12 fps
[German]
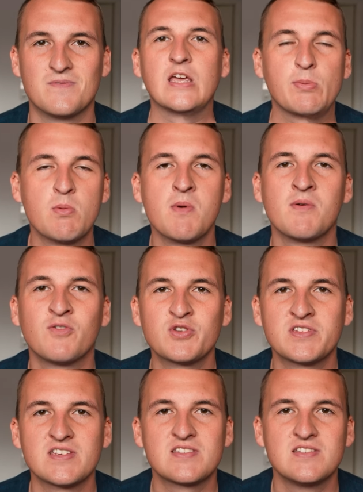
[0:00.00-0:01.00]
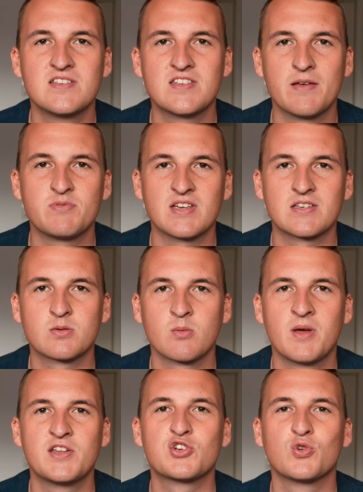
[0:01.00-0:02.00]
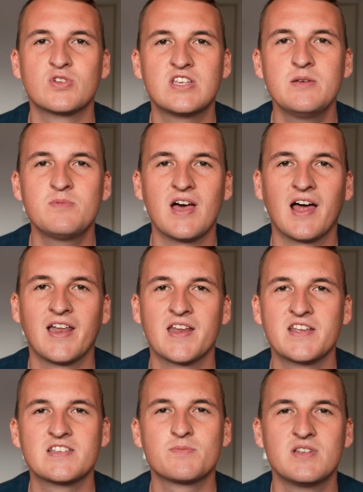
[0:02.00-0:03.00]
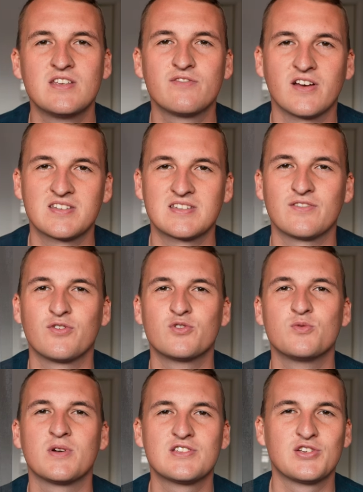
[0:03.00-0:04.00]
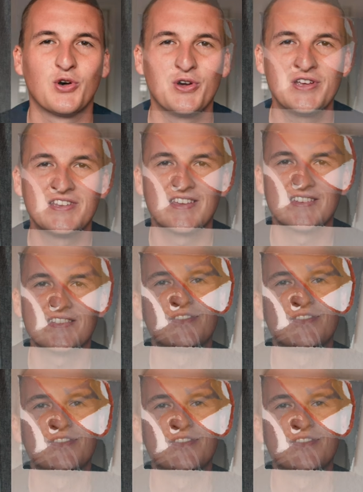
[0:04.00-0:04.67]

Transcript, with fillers: Ich bin mir bewusst, dass es diese Selbstexperimente schon gibt. Allerdings bin ich fast davon überzeugt, dass